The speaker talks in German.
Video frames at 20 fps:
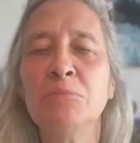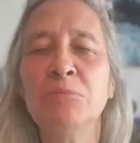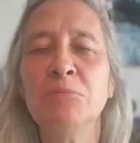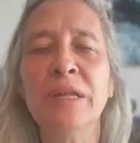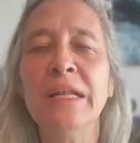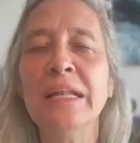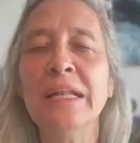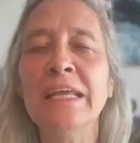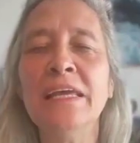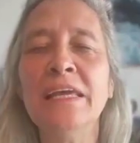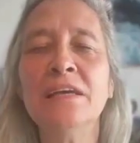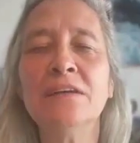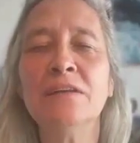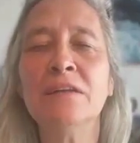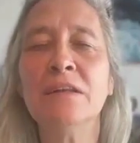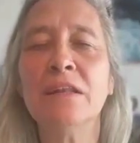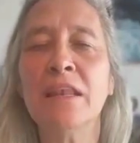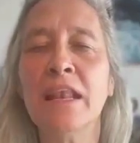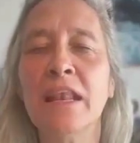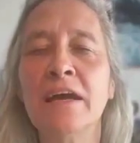
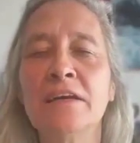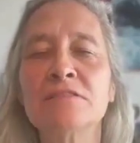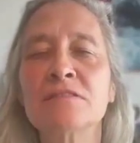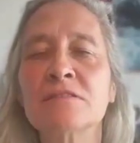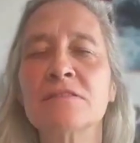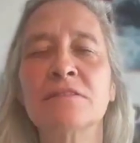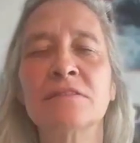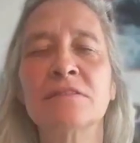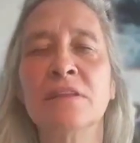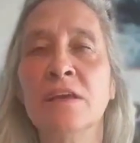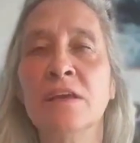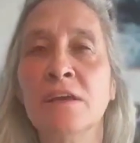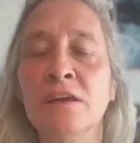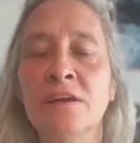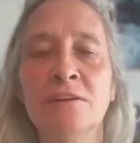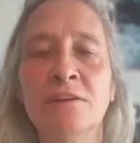belehren lassen,